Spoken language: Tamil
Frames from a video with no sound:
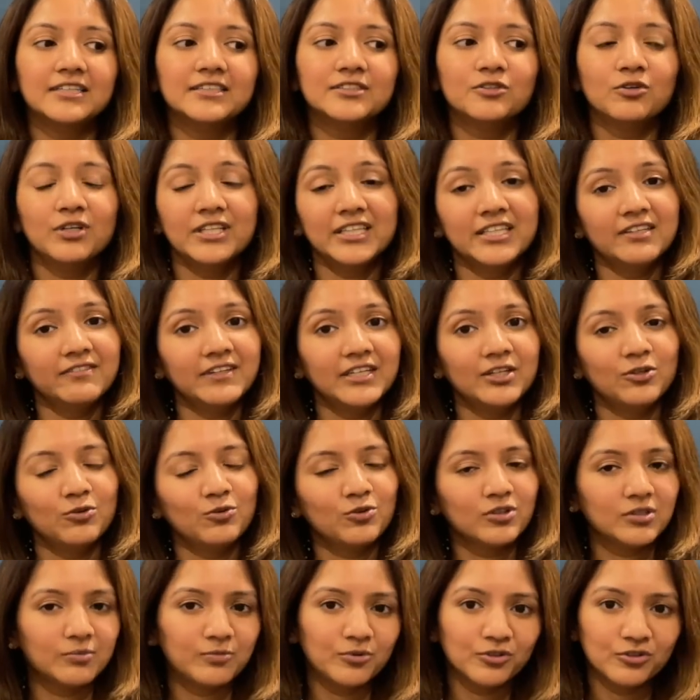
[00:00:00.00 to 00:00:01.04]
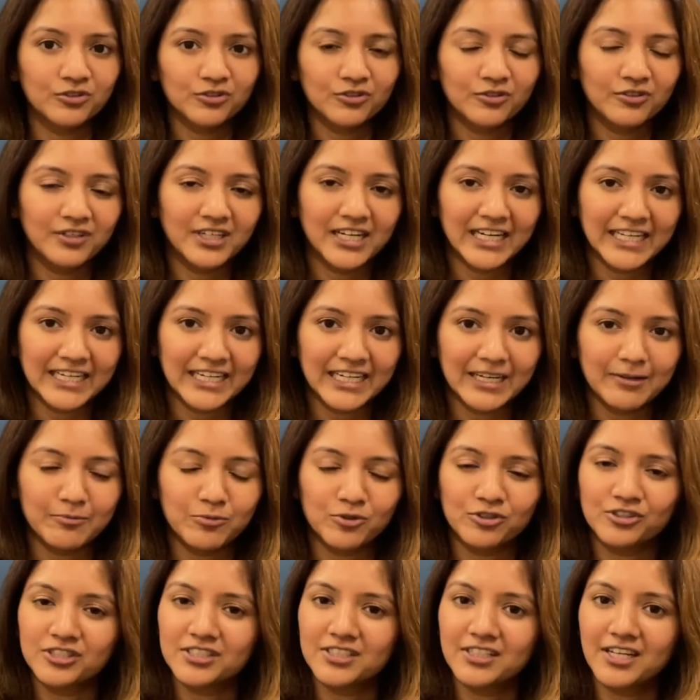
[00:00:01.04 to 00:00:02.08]
ஸோ இந்த வீடியோ உங்களுக்கு பிடிச்சிருக்குன்னு நினைக்கிறேன்
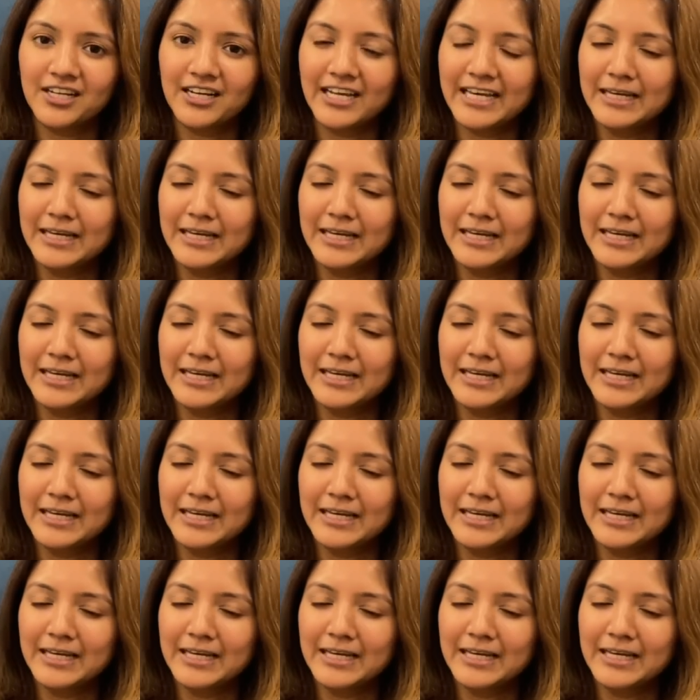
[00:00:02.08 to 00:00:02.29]
பிடிச்சிருந்தா